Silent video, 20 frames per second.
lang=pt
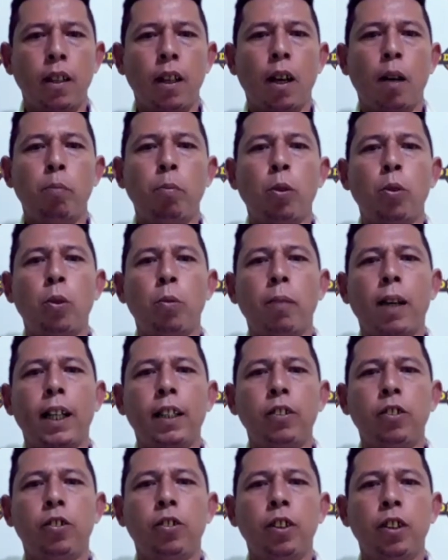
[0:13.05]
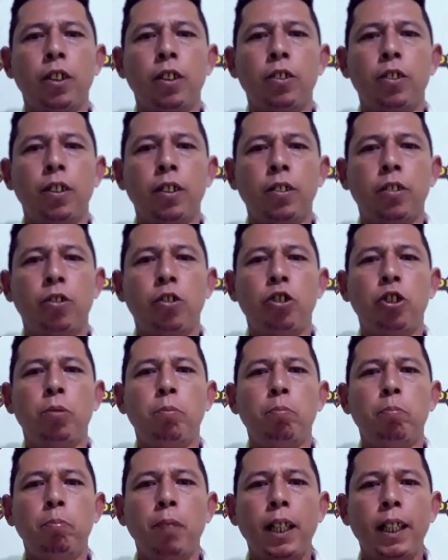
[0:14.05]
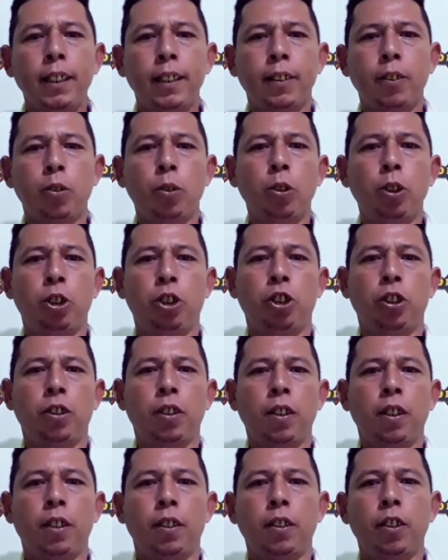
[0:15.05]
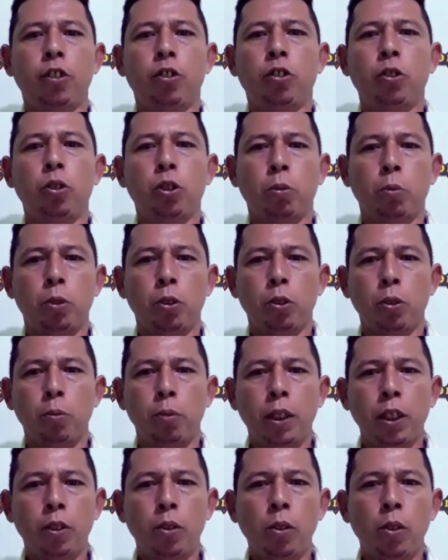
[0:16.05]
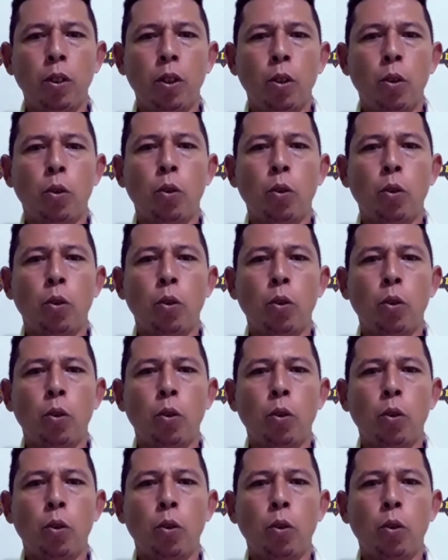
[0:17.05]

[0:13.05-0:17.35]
Há pouco mais, antes de meia-noite desse último domingo,